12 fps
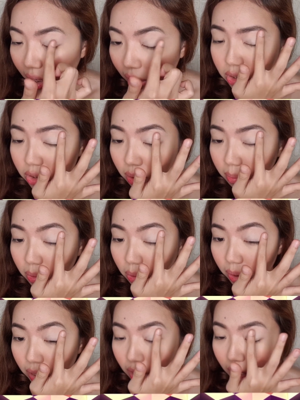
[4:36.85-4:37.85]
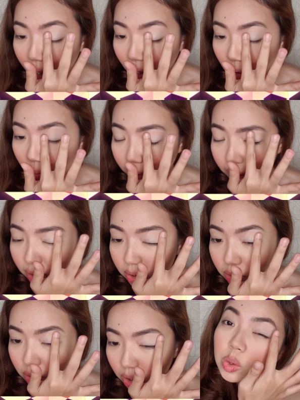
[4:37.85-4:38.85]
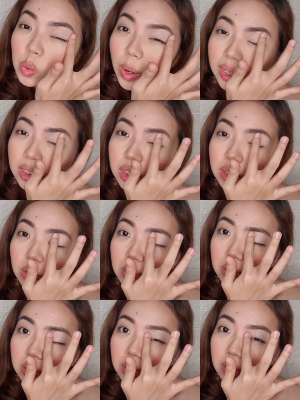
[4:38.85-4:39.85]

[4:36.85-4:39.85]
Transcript: peach cream tuh dia kayak lumayan sweat gitu